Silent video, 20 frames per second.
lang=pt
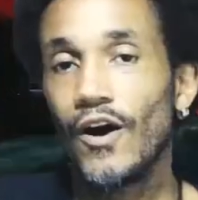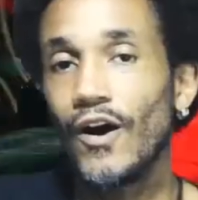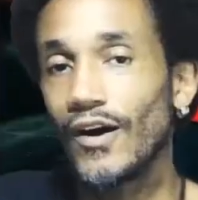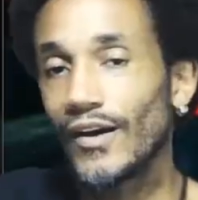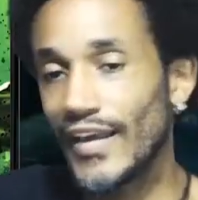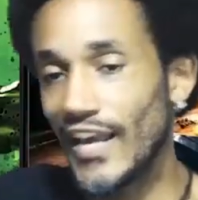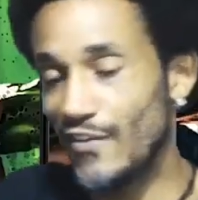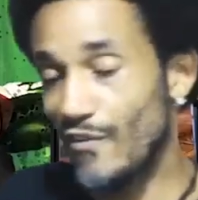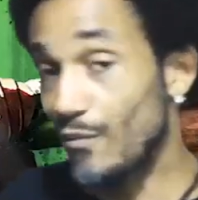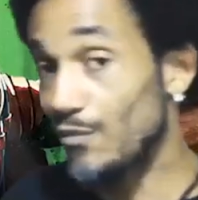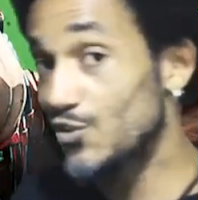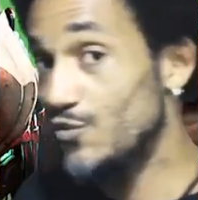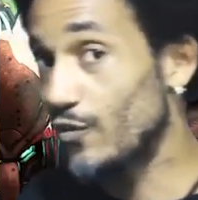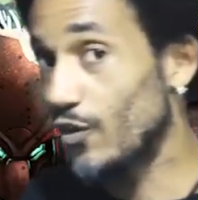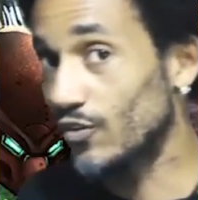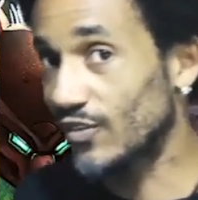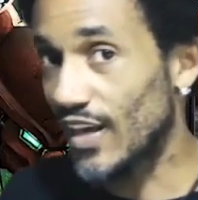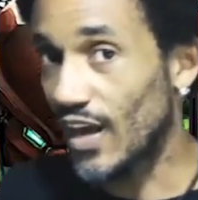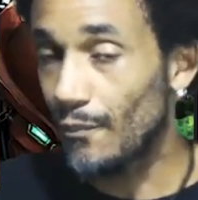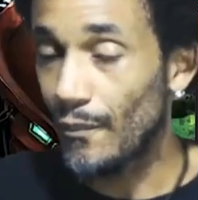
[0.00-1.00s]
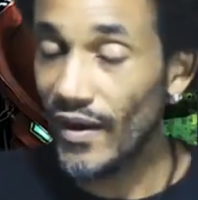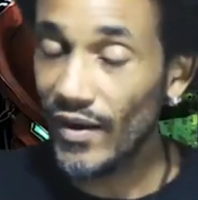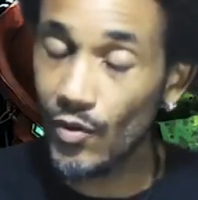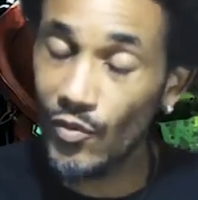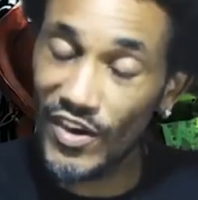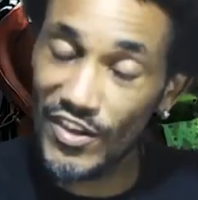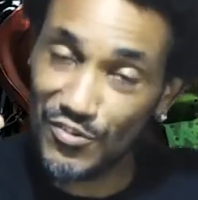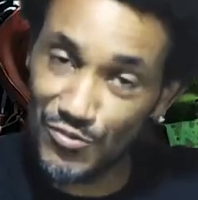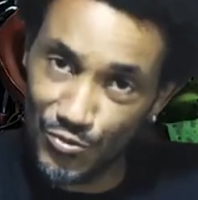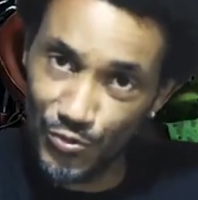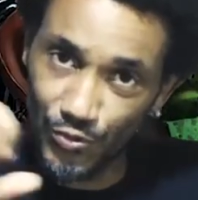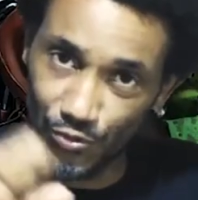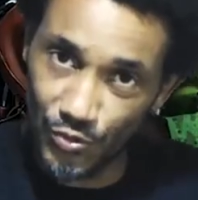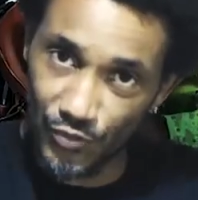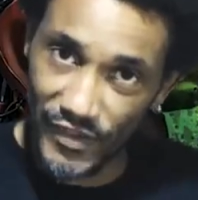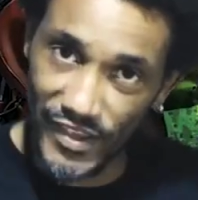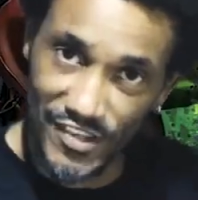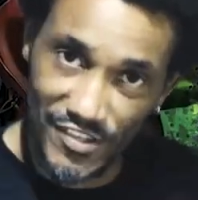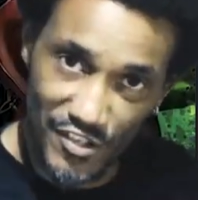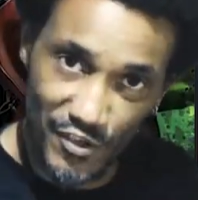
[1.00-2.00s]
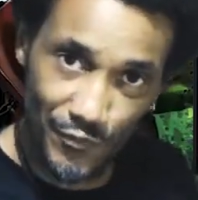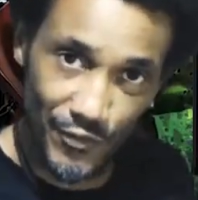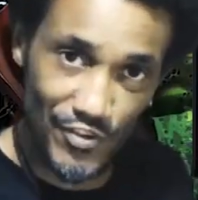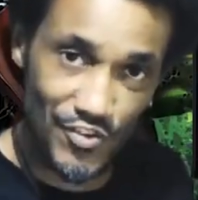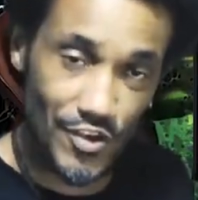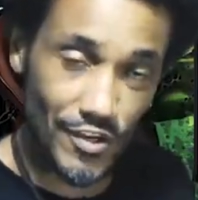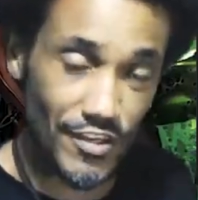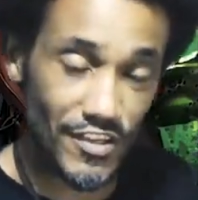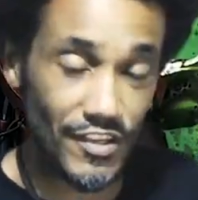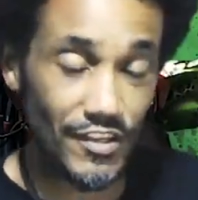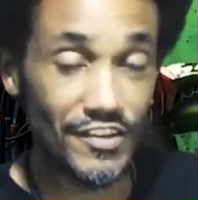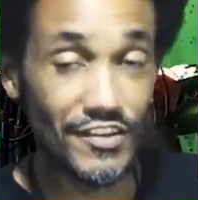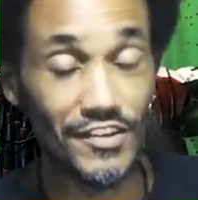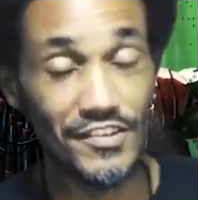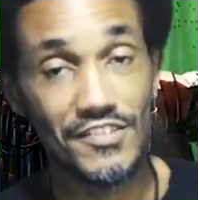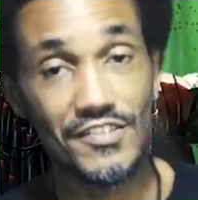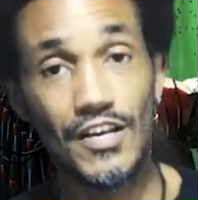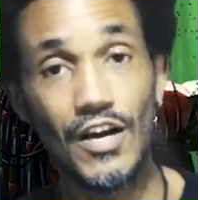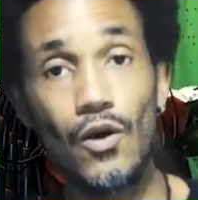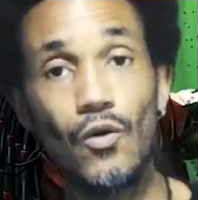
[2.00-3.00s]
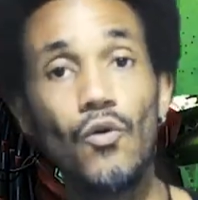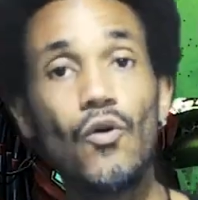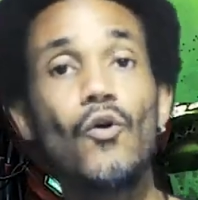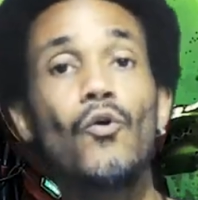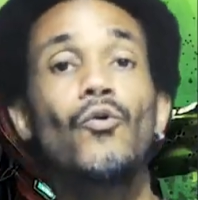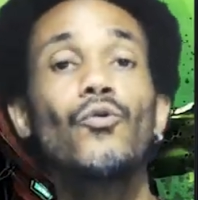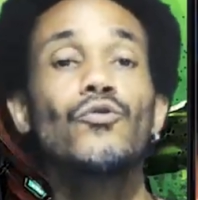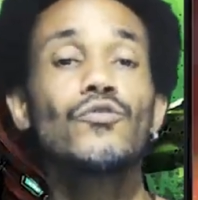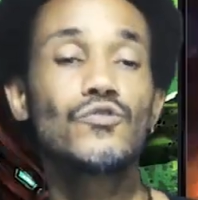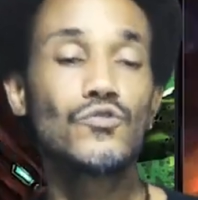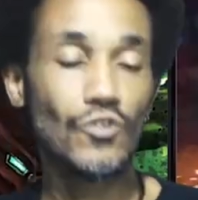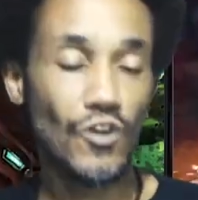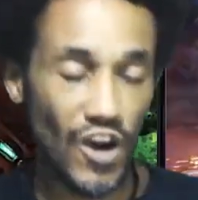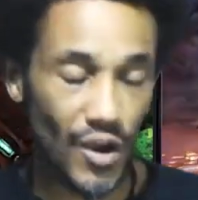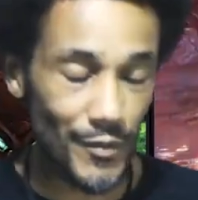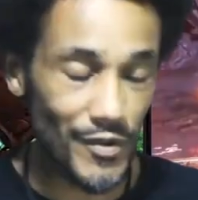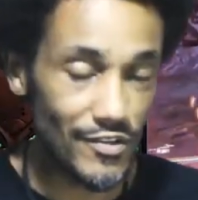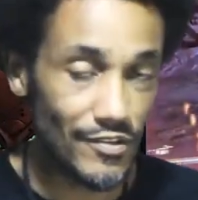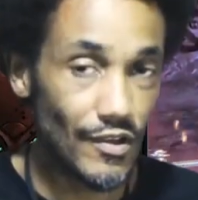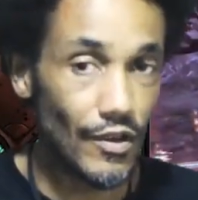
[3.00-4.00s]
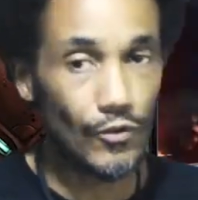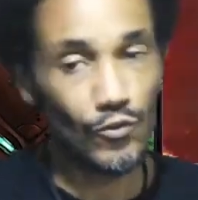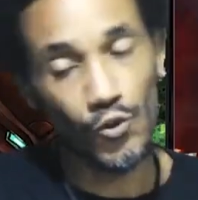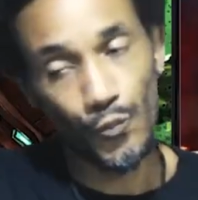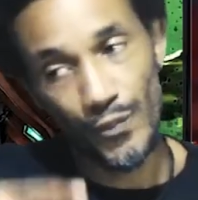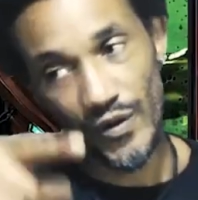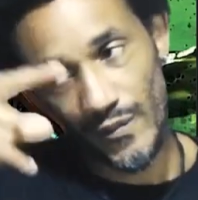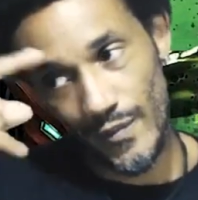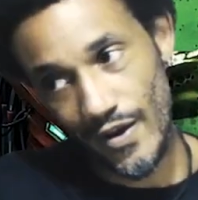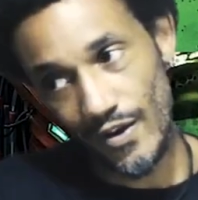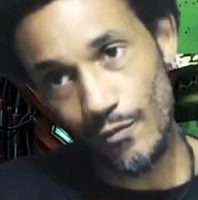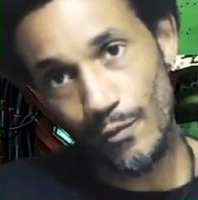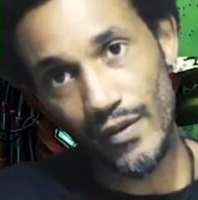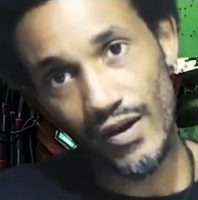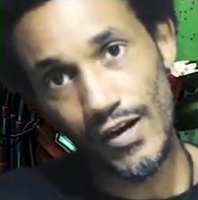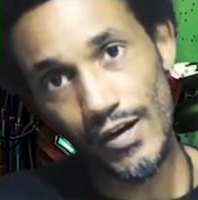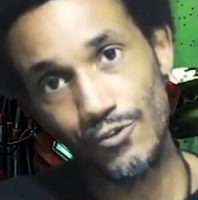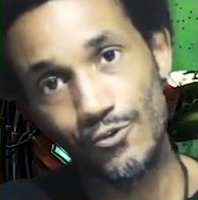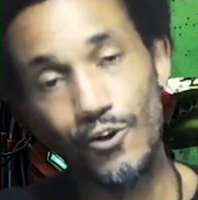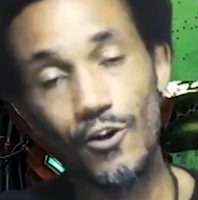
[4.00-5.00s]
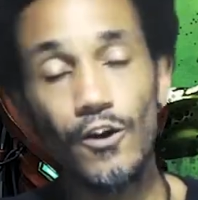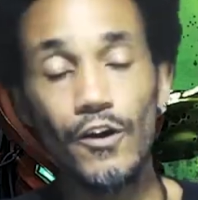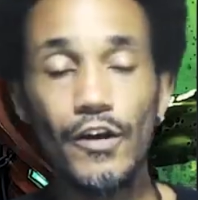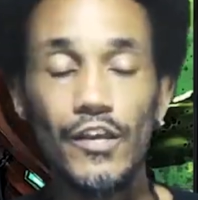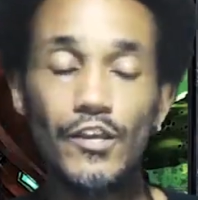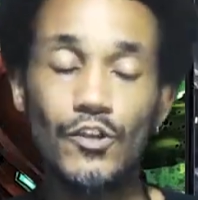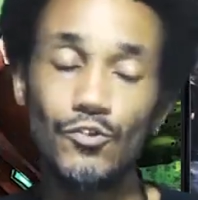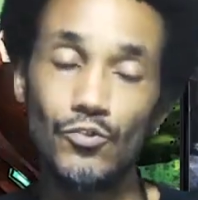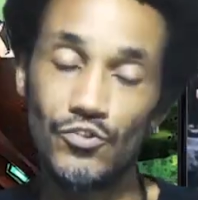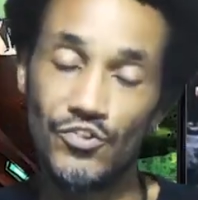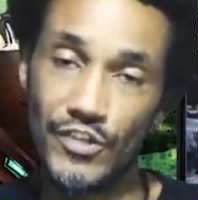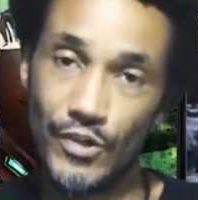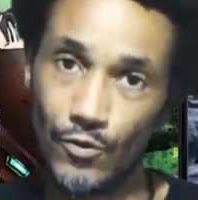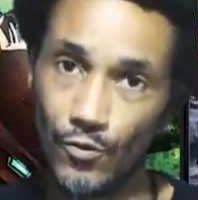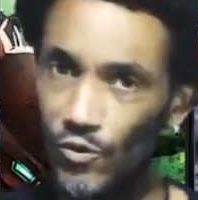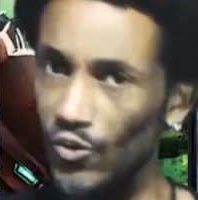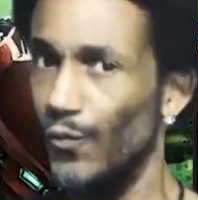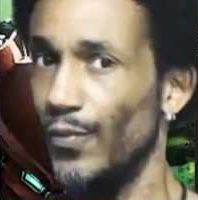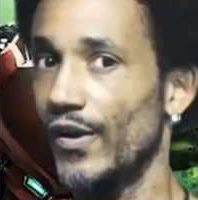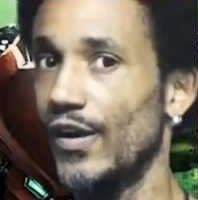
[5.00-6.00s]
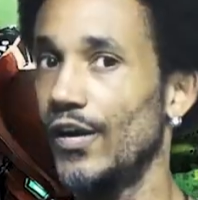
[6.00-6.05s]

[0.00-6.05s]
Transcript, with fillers: Ok, vamos voltar para o assunto deste vídeo aqui, que são os nomes do primeiro predador e do segundo